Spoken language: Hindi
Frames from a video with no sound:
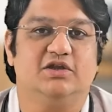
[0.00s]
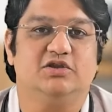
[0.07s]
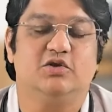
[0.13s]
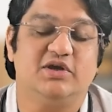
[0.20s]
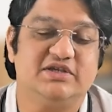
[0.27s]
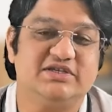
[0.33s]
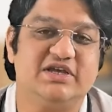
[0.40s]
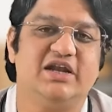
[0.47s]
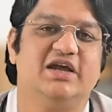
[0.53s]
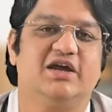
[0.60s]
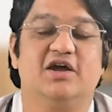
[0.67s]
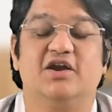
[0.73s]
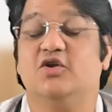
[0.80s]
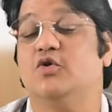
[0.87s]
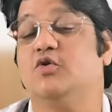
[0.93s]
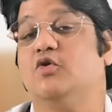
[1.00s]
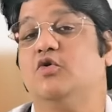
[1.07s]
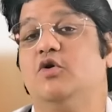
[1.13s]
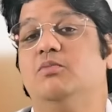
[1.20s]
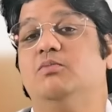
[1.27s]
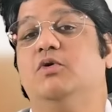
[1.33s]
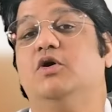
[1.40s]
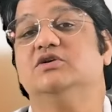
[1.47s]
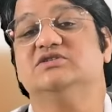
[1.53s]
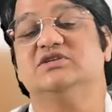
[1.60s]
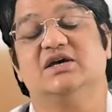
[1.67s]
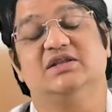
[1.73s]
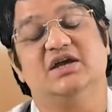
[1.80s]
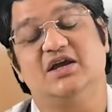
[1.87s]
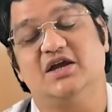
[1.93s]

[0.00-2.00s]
तो इसे लेकर लोगों को बहुत ज़्यादा